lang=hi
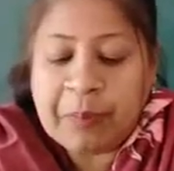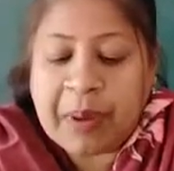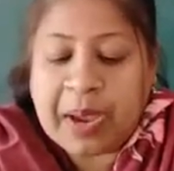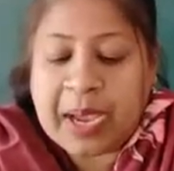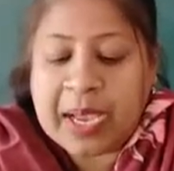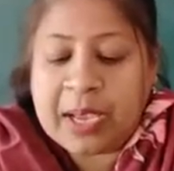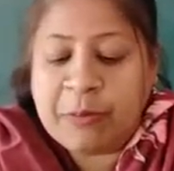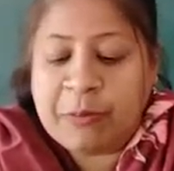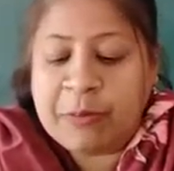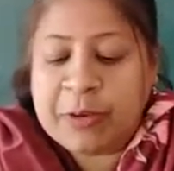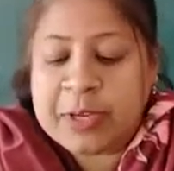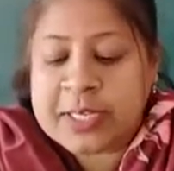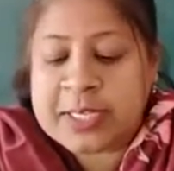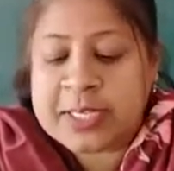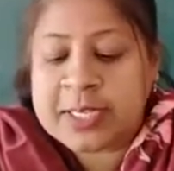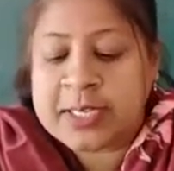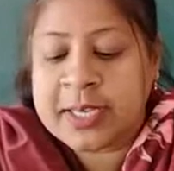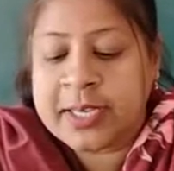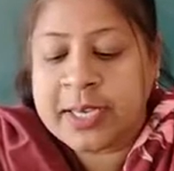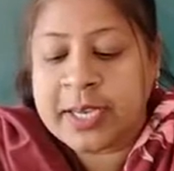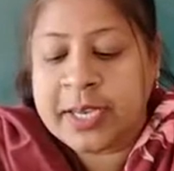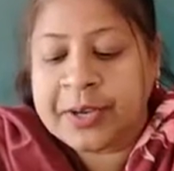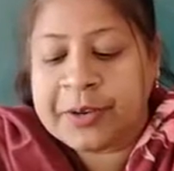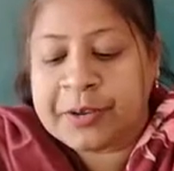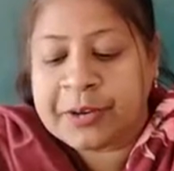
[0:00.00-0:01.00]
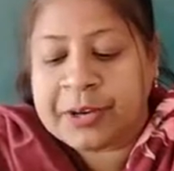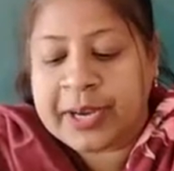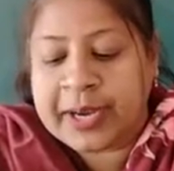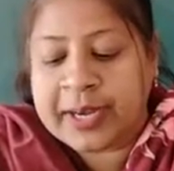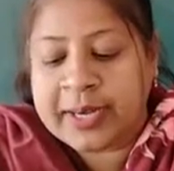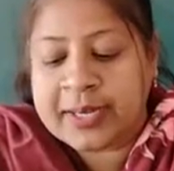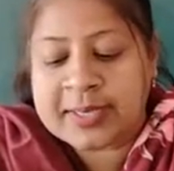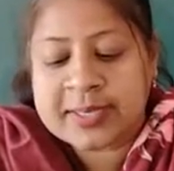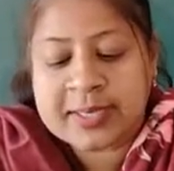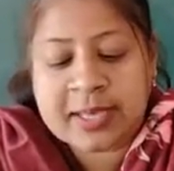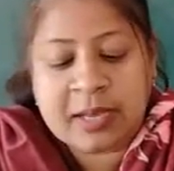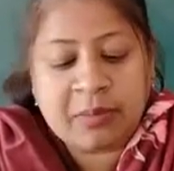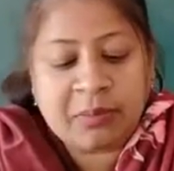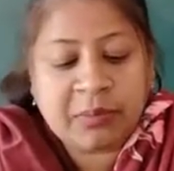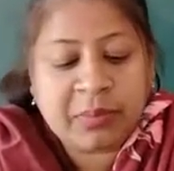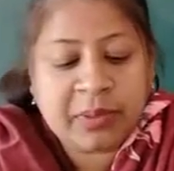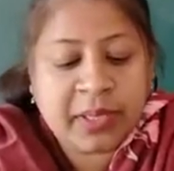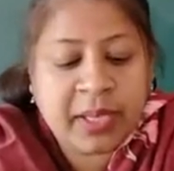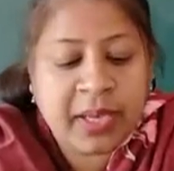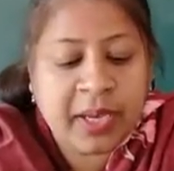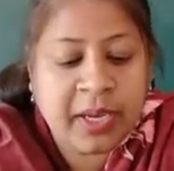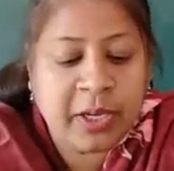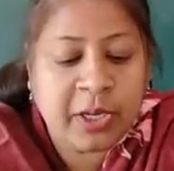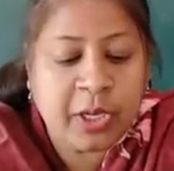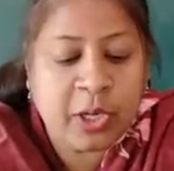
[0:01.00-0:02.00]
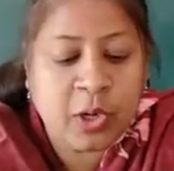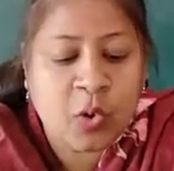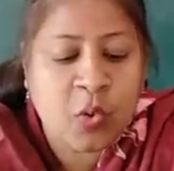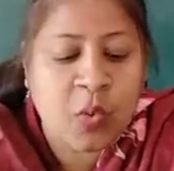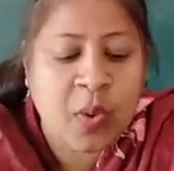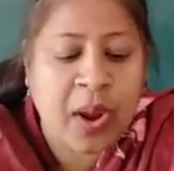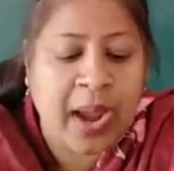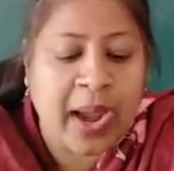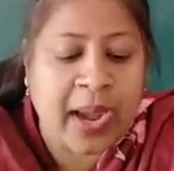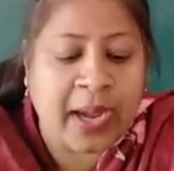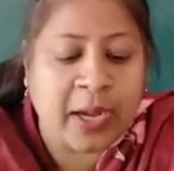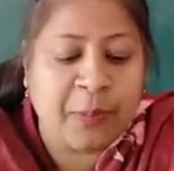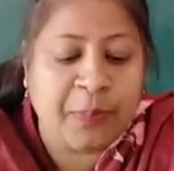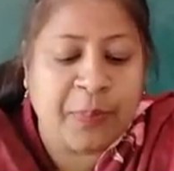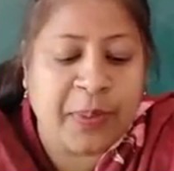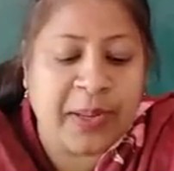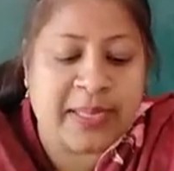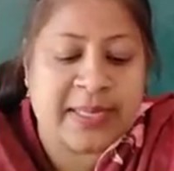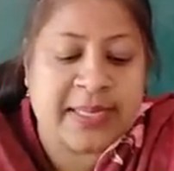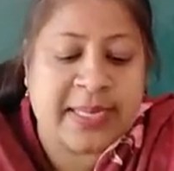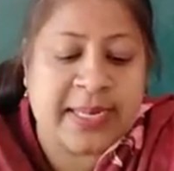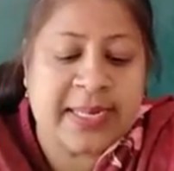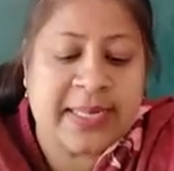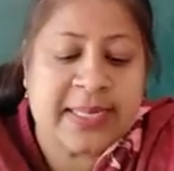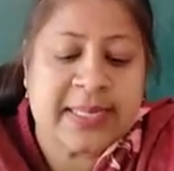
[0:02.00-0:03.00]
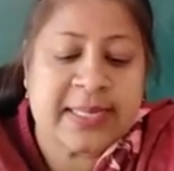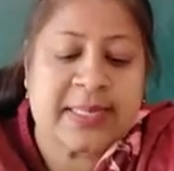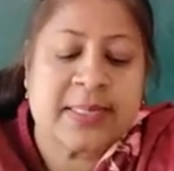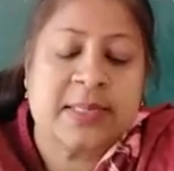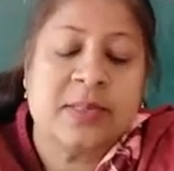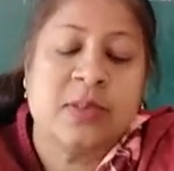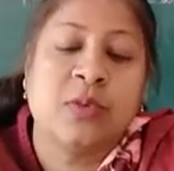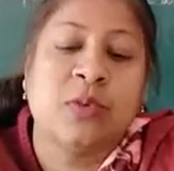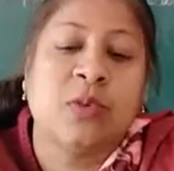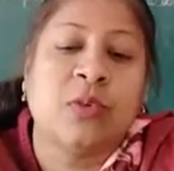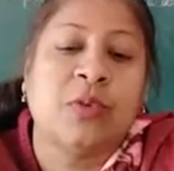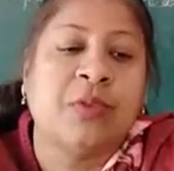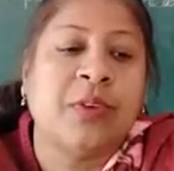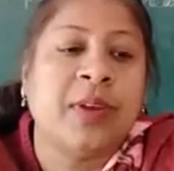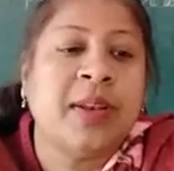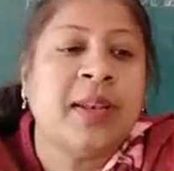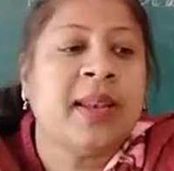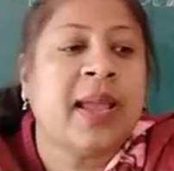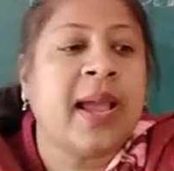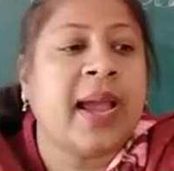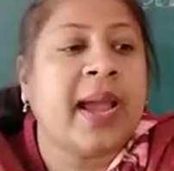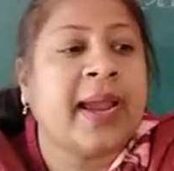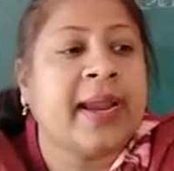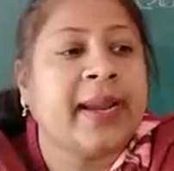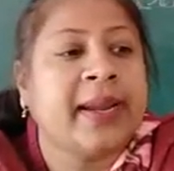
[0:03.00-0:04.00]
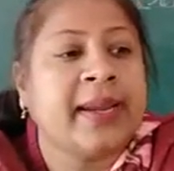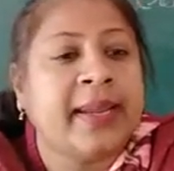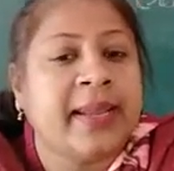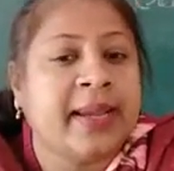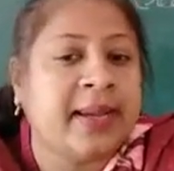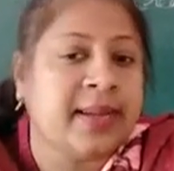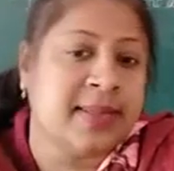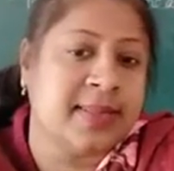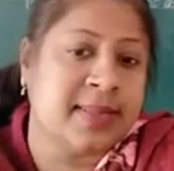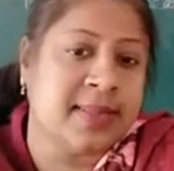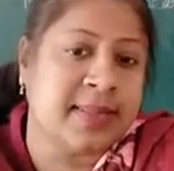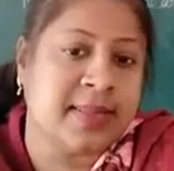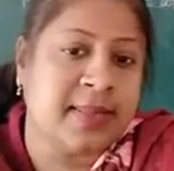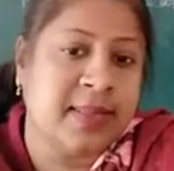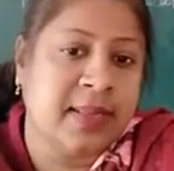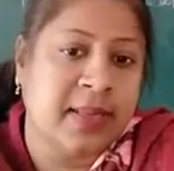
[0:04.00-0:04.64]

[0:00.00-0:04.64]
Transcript: बाय विच ही क्रिएट समथिंग न्यू एंड प्रेजेंट्स नोवल आइडियाज़